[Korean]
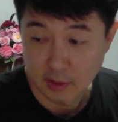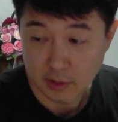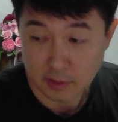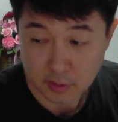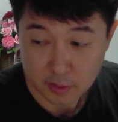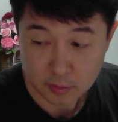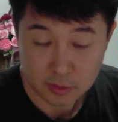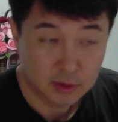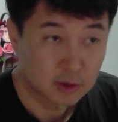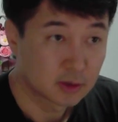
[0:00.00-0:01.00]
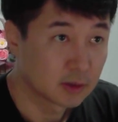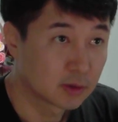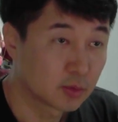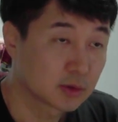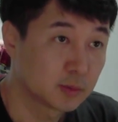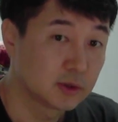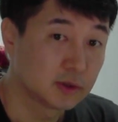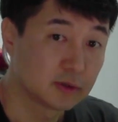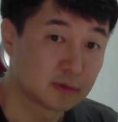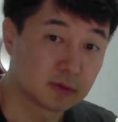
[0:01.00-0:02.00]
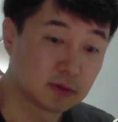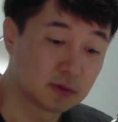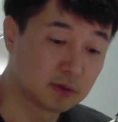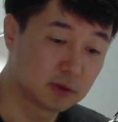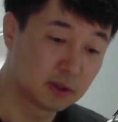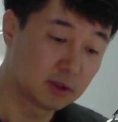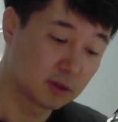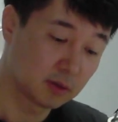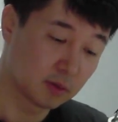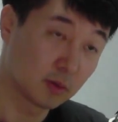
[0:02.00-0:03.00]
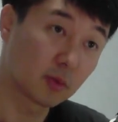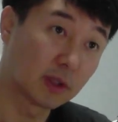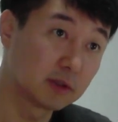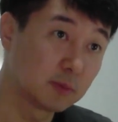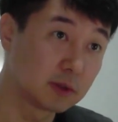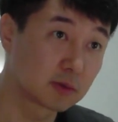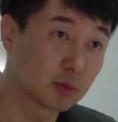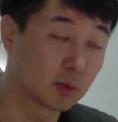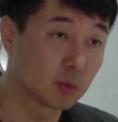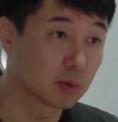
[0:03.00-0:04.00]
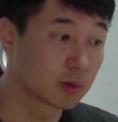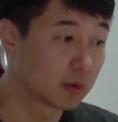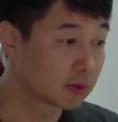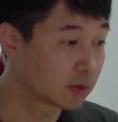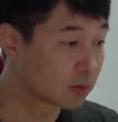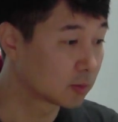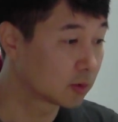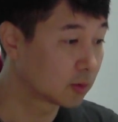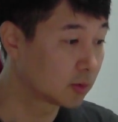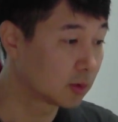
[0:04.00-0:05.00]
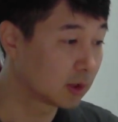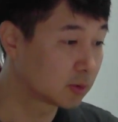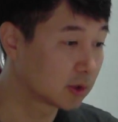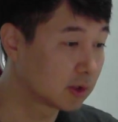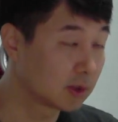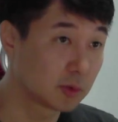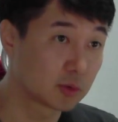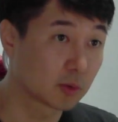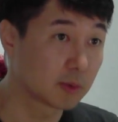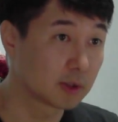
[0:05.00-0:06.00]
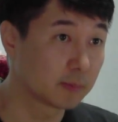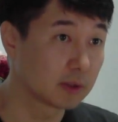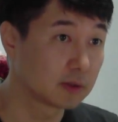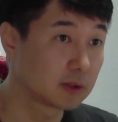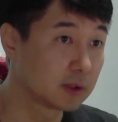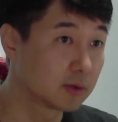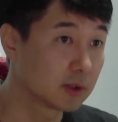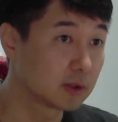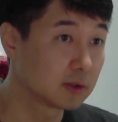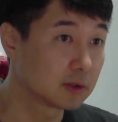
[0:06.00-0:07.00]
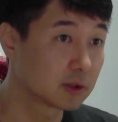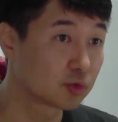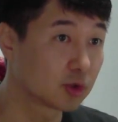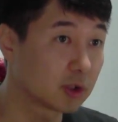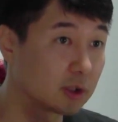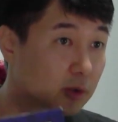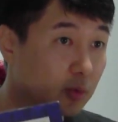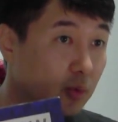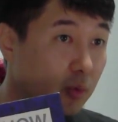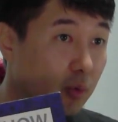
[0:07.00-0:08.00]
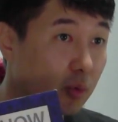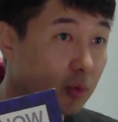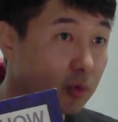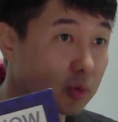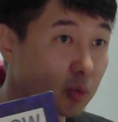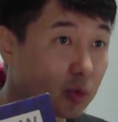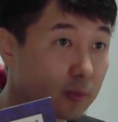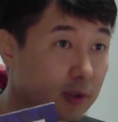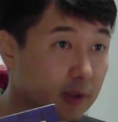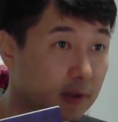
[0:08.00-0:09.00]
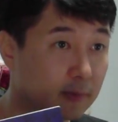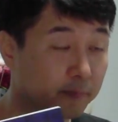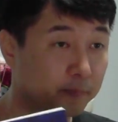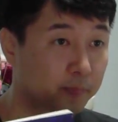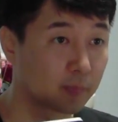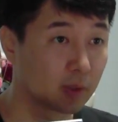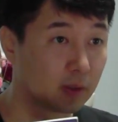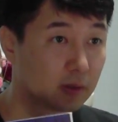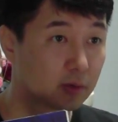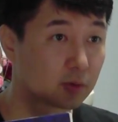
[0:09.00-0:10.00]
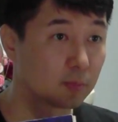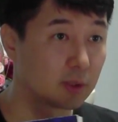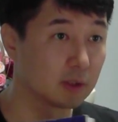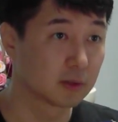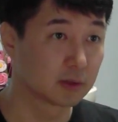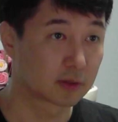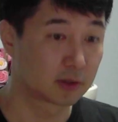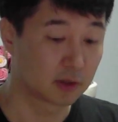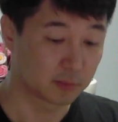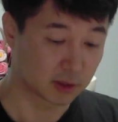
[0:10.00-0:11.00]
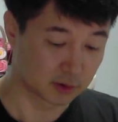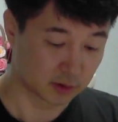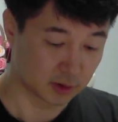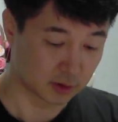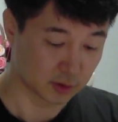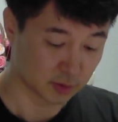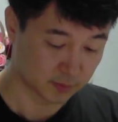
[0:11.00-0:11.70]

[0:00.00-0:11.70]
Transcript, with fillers: 네, 여러분들이 네트워크 비즈니스에 관심이 있고 거기서 좀 성공을 하고자 한다면 정말 반드시 읽어야 되는 책 중에 하나가 또요 쇼더 플랜. 정말 기가 막힌 책이죠.